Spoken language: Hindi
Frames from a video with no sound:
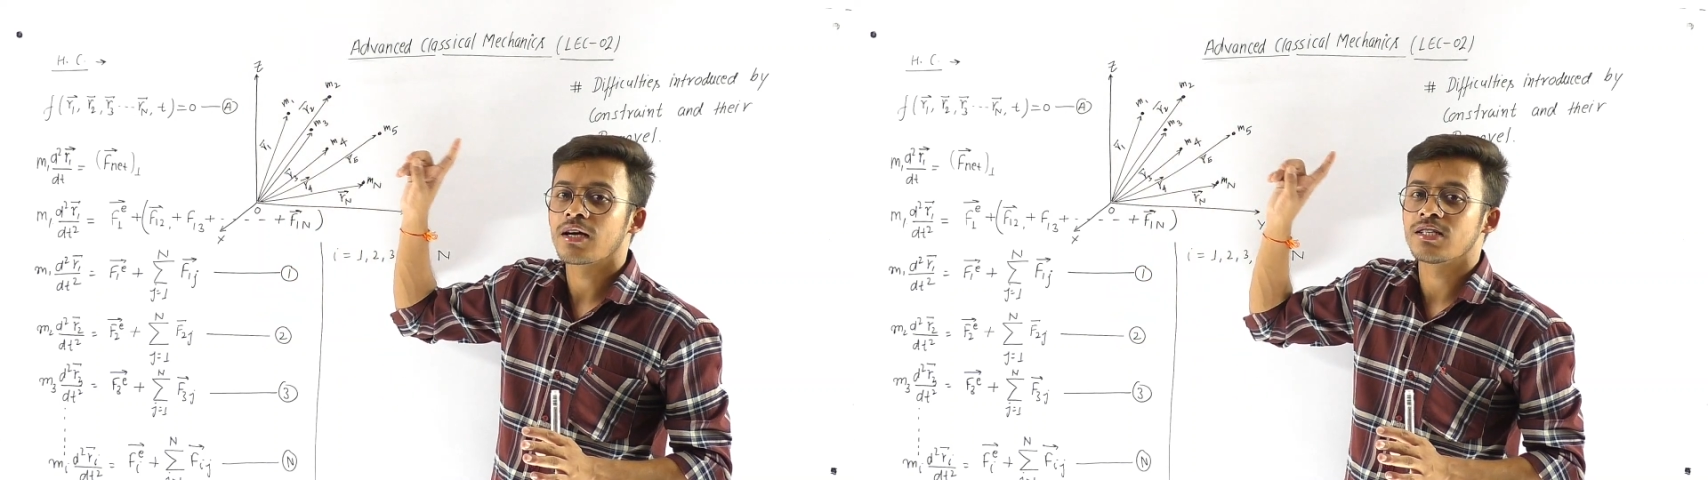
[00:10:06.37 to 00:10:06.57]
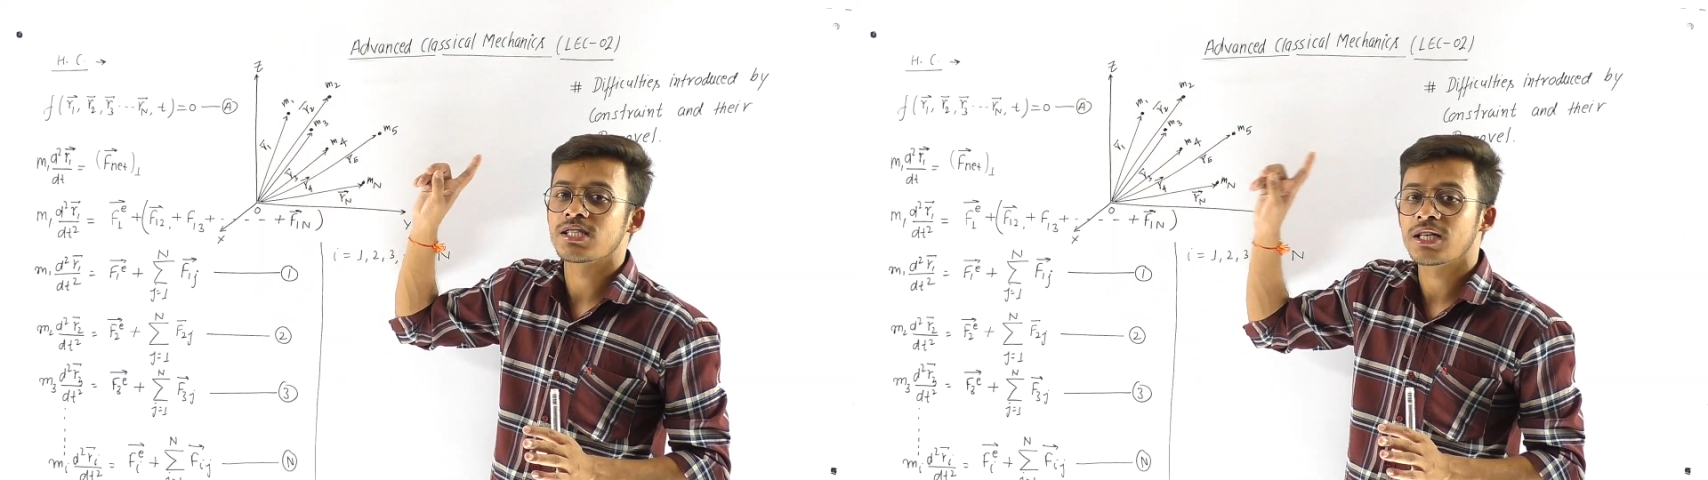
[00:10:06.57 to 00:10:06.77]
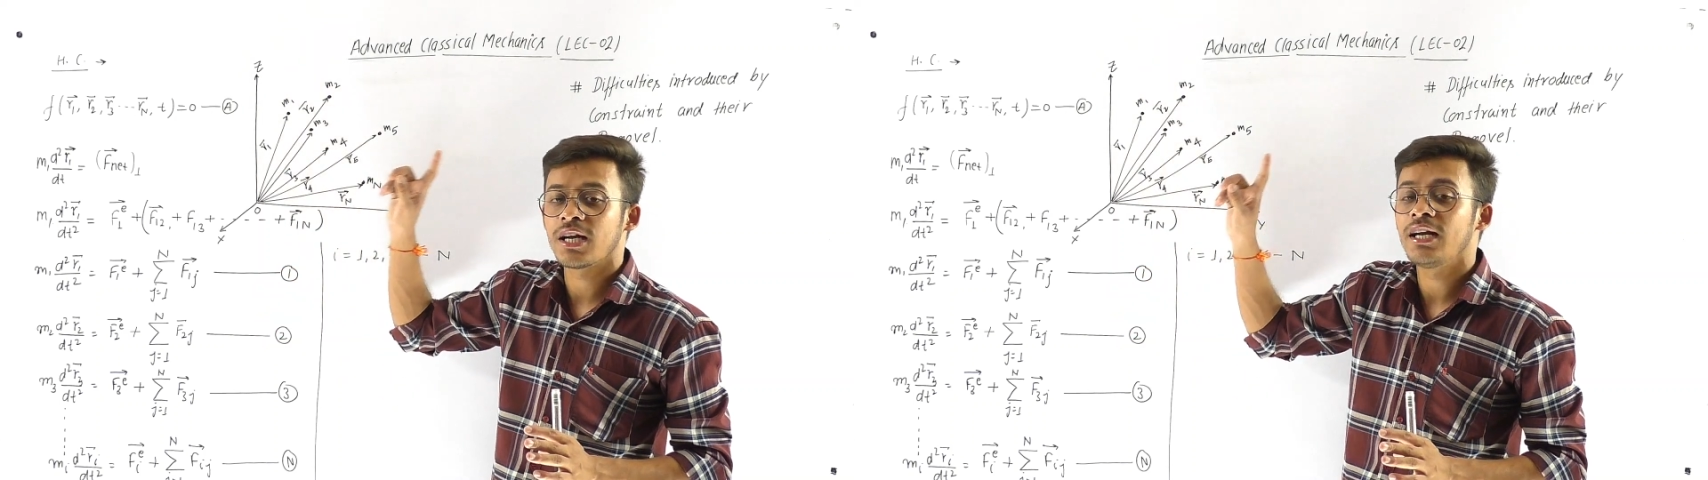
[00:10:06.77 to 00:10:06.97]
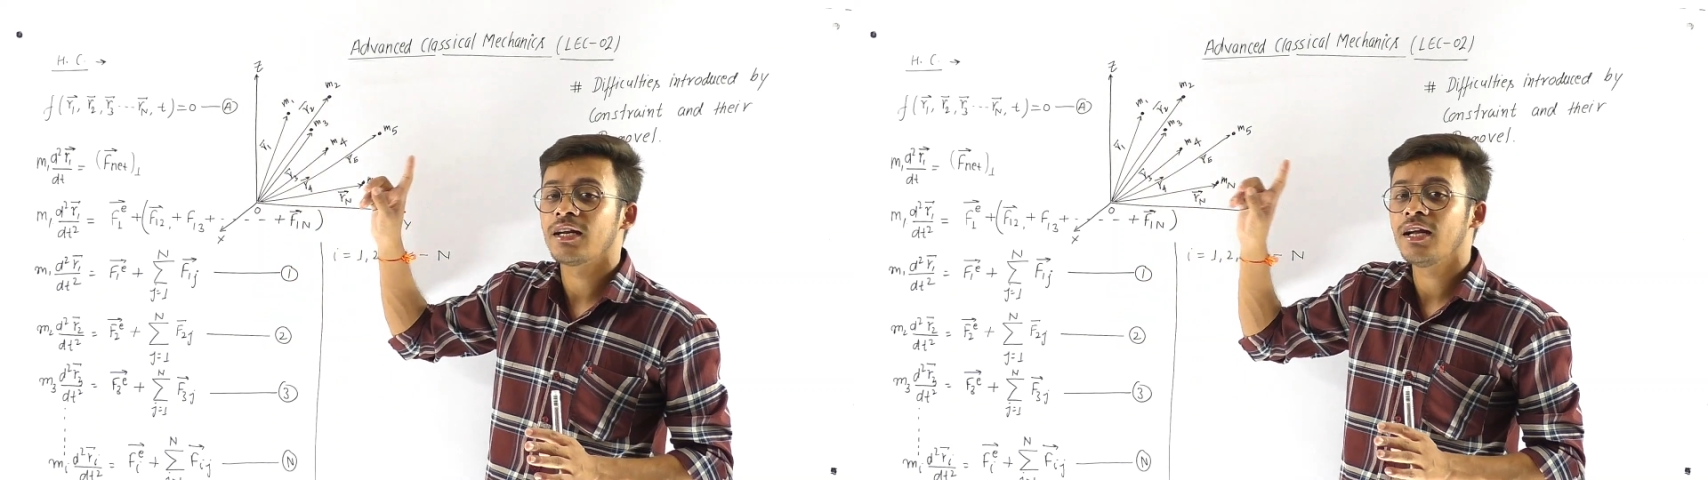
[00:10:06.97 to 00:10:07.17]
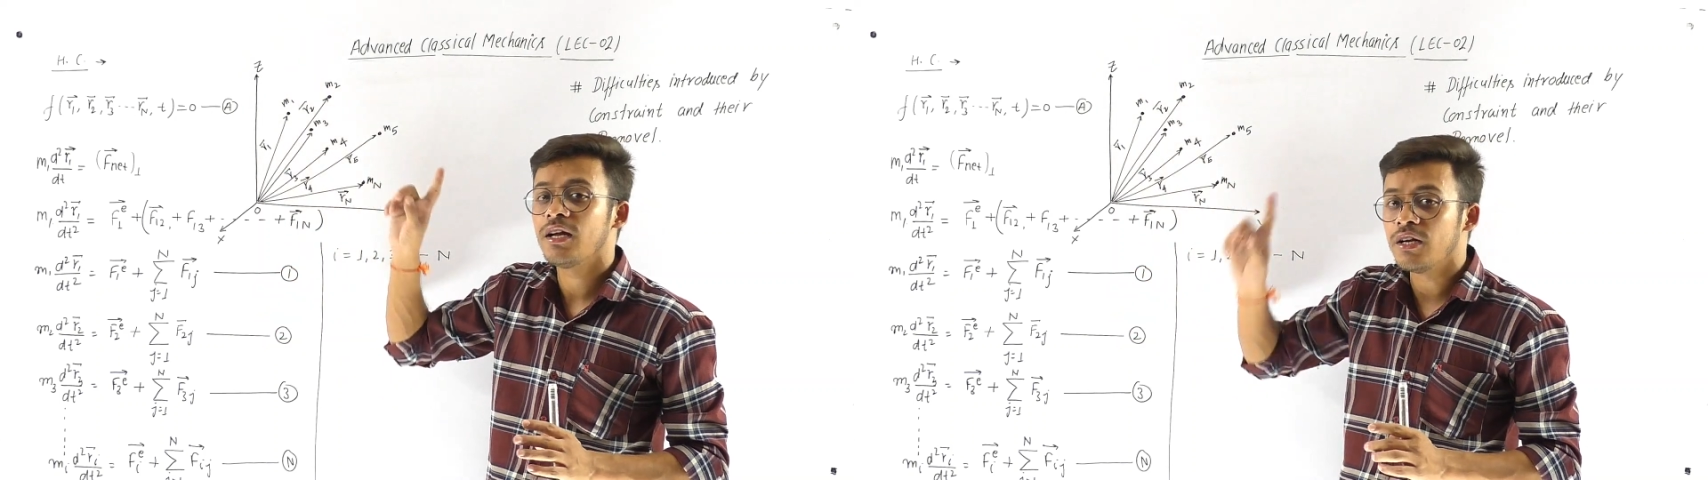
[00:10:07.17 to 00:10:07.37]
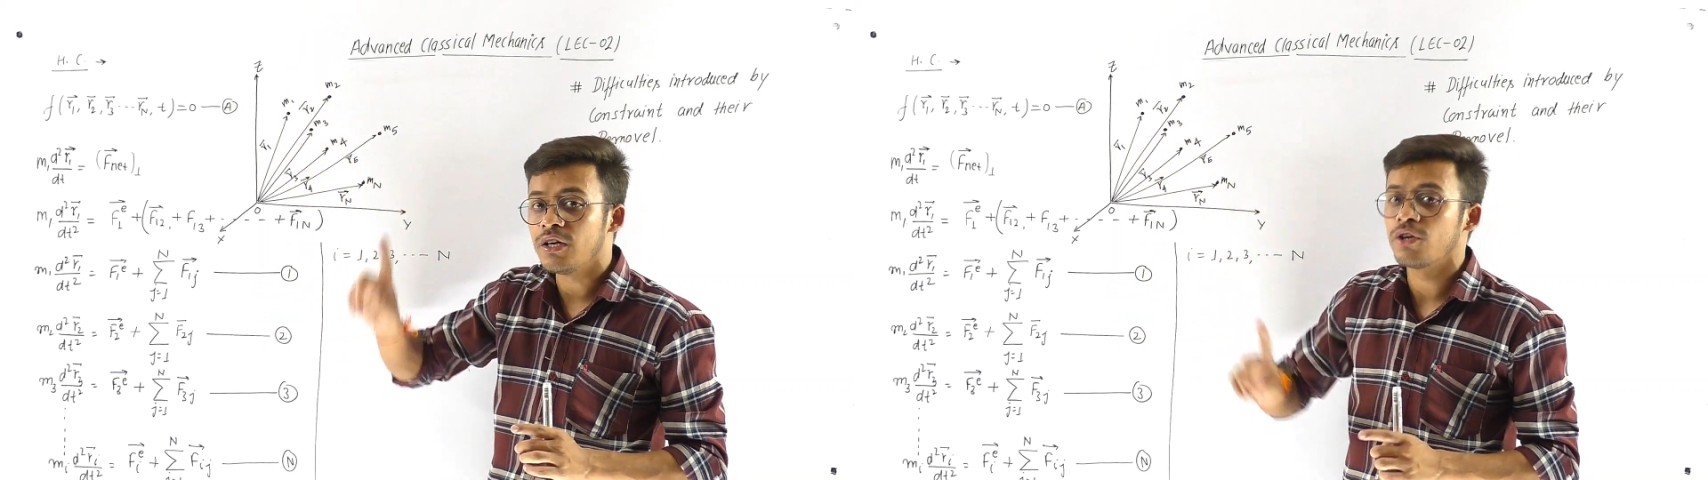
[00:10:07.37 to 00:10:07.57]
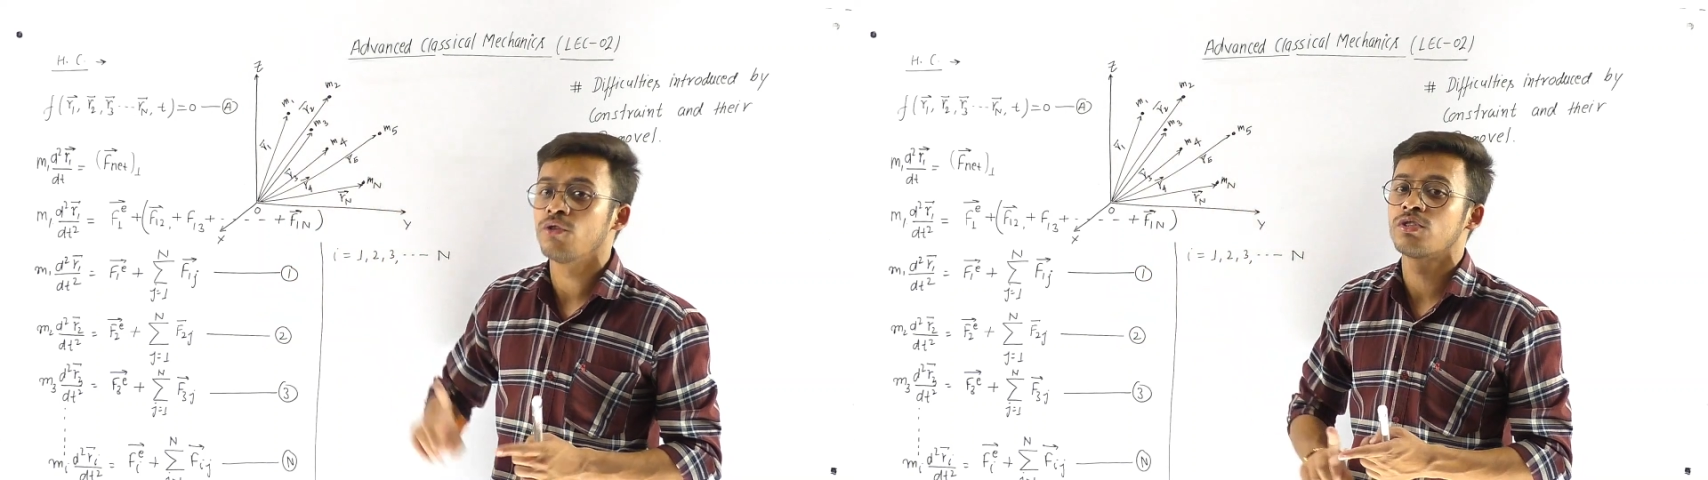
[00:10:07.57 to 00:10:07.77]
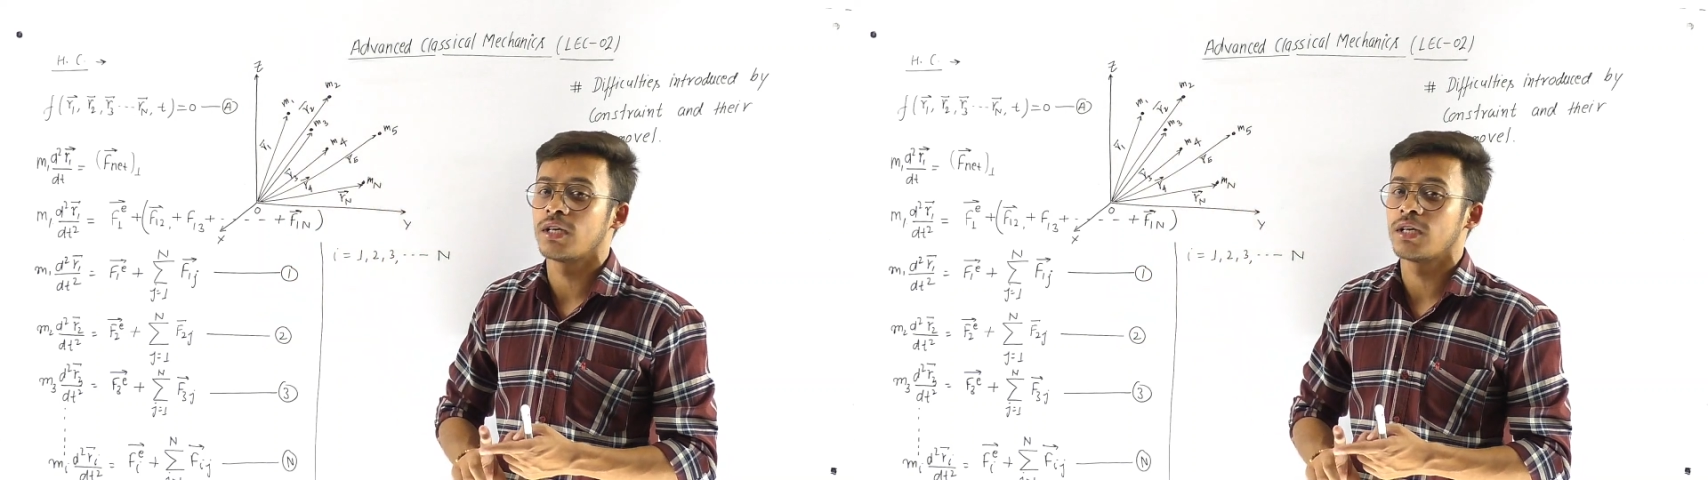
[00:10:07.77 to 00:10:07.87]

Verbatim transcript: कंस्टेंट ने इंट्रोड्यूस